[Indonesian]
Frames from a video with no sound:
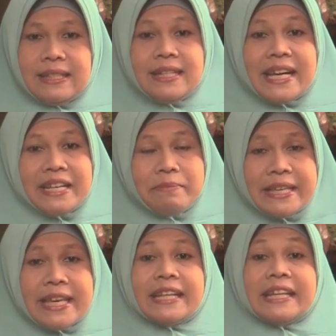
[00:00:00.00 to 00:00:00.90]
Dengan
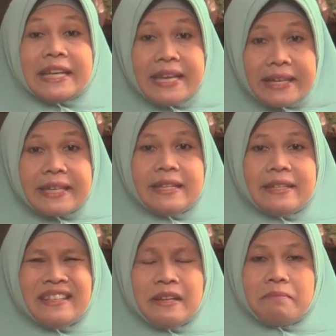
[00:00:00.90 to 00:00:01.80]
demikian kita
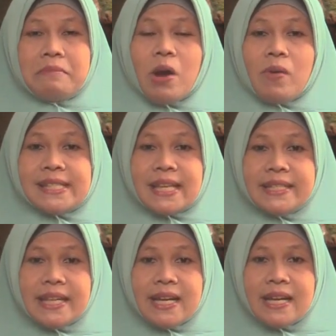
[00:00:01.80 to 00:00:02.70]
yakin
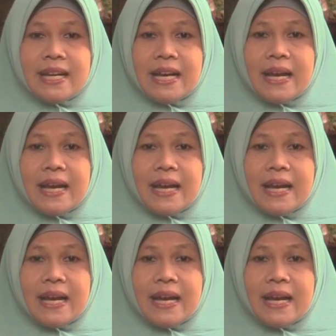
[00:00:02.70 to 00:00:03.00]
bahwasanya